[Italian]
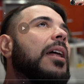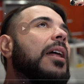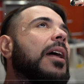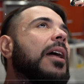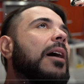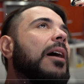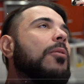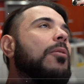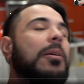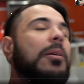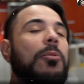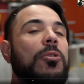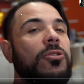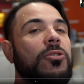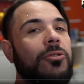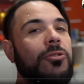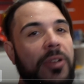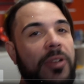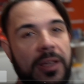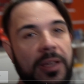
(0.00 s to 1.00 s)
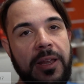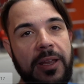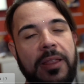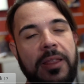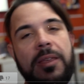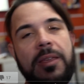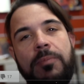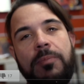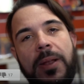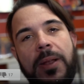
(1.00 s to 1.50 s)
Ha un'emozione
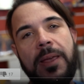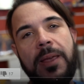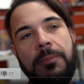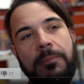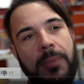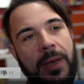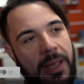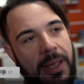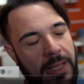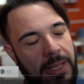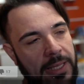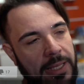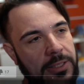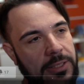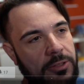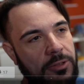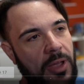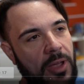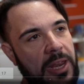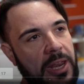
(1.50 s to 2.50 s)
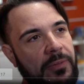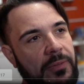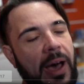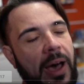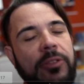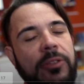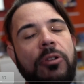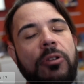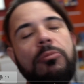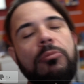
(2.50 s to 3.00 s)
incredibile, ma adesso è
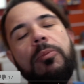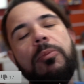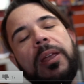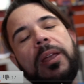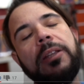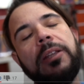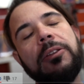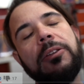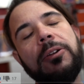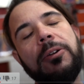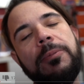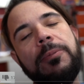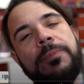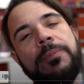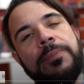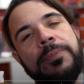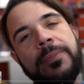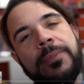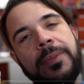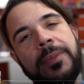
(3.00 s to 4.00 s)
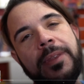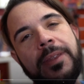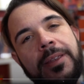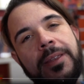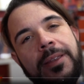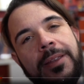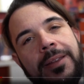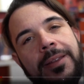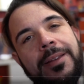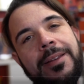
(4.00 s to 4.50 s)
arrivato il momento
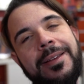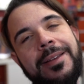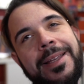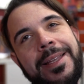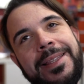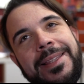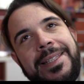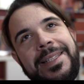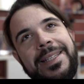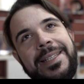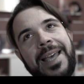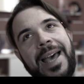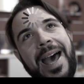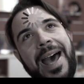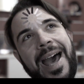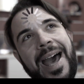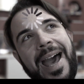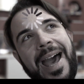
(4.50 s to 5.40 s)
di